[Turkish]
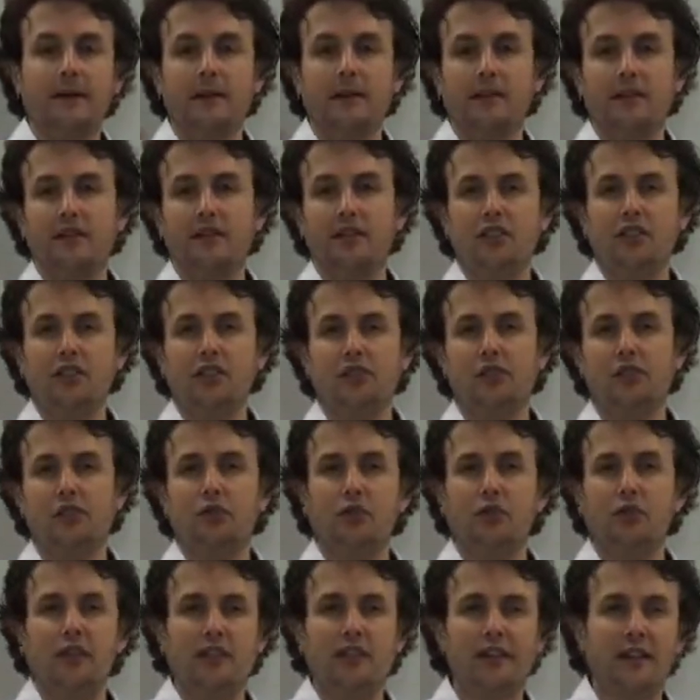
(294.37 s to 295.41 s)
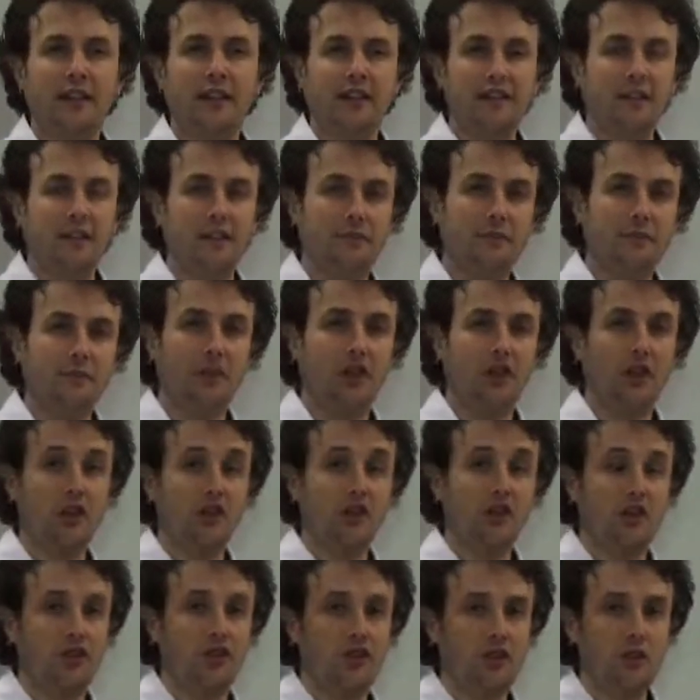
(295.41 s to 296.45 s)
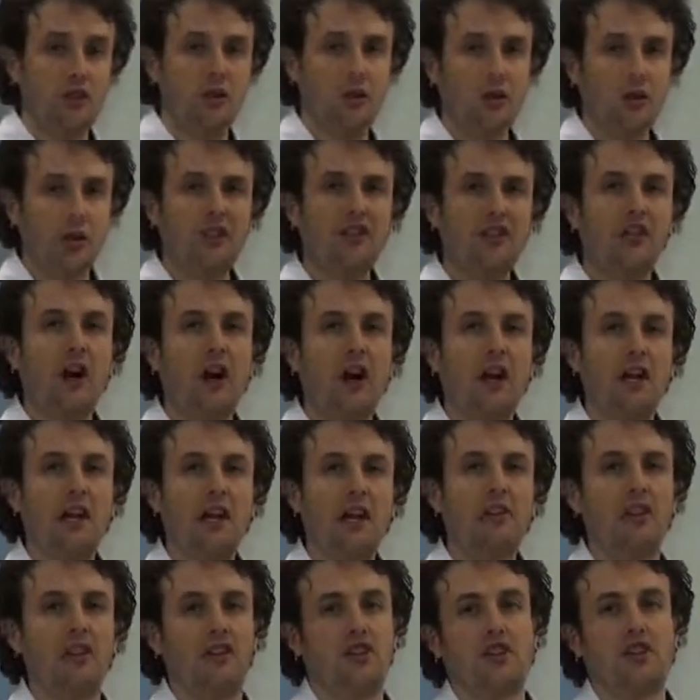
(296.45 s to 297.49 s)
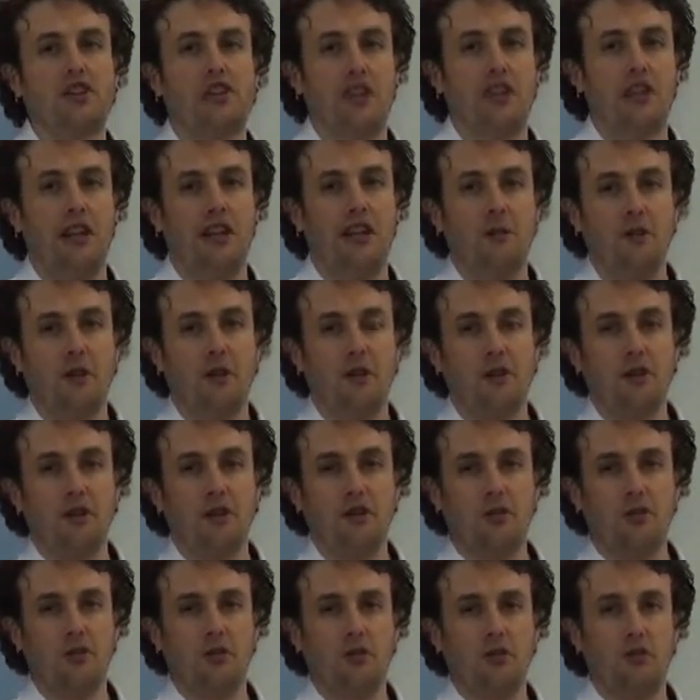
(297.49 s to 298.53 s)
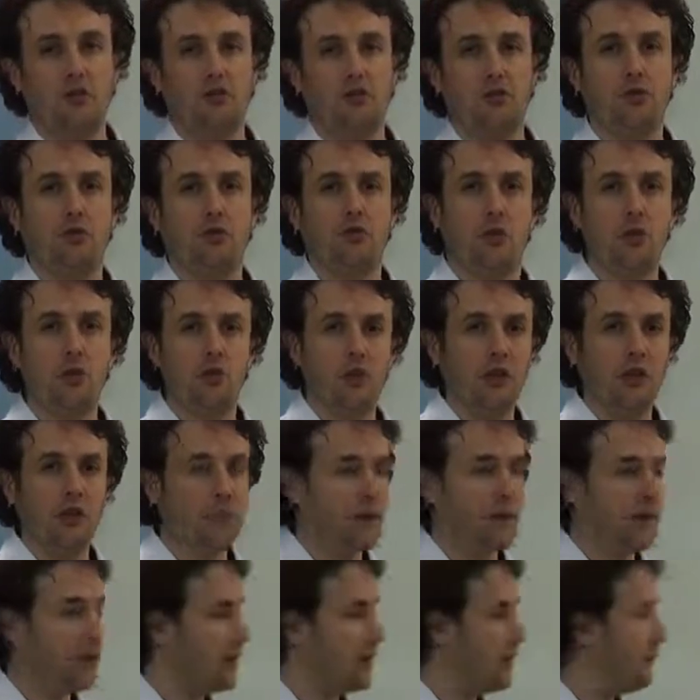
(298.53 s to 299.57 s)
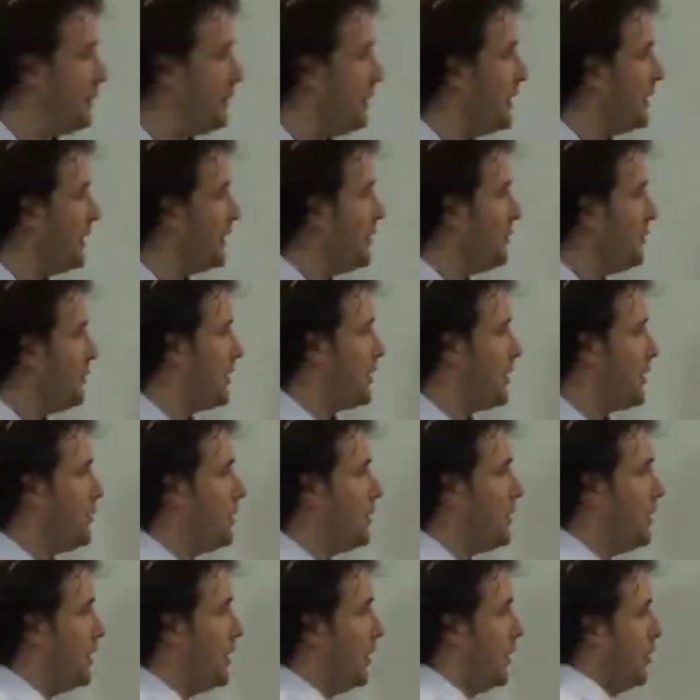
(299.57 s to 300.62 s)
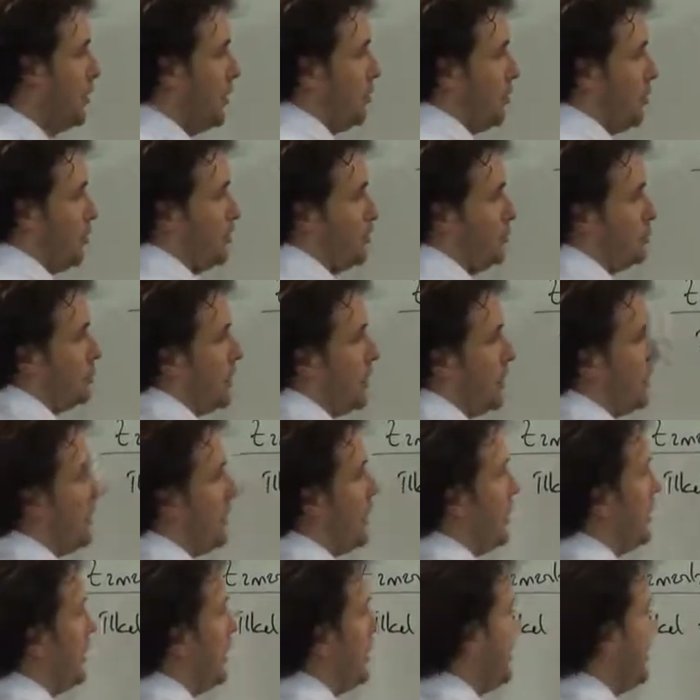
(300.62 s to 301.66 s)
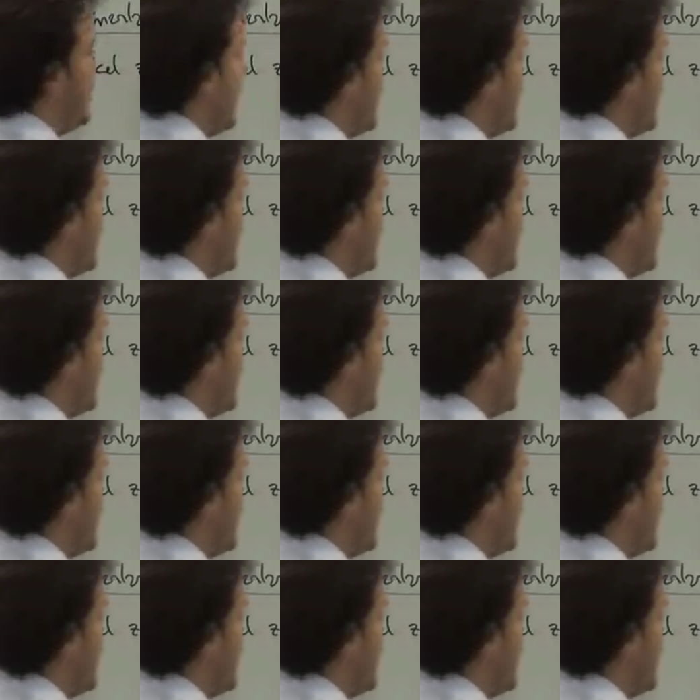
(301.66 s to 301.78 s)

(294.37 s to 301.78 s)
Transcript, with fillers: dış kuvvetler tarafından aşınacak olan dağlar da şekillenmeye başlamıştır. Çünkü volkanik patlamalarla beraber oluşan dağlar